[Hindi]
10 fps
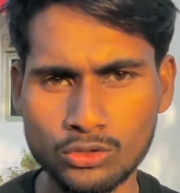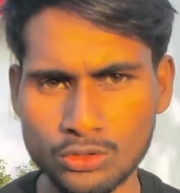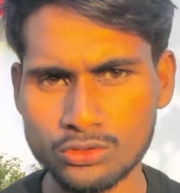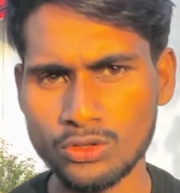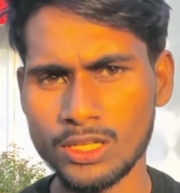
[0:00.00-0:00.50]
तो
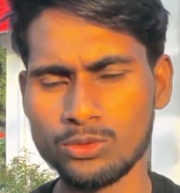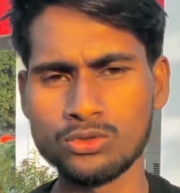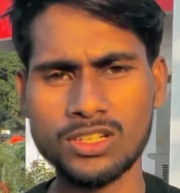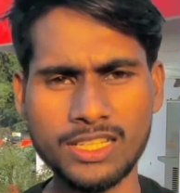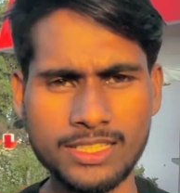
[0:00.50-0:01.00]
दोस्तों ये
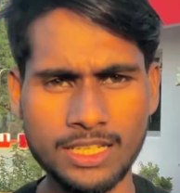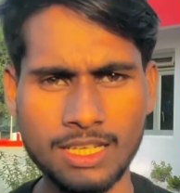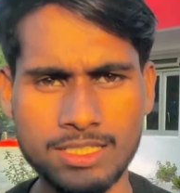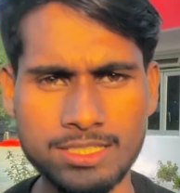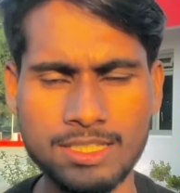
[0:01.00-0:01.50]
दूसरा दिन
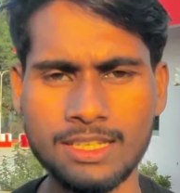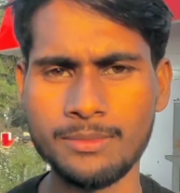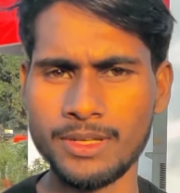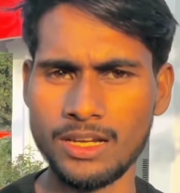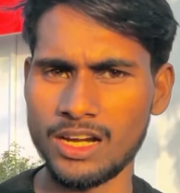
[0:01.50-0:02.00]
है जैसा
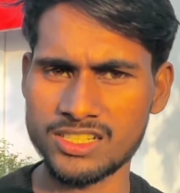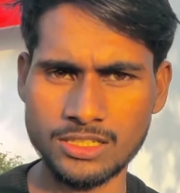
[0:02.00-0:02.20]
कि मैं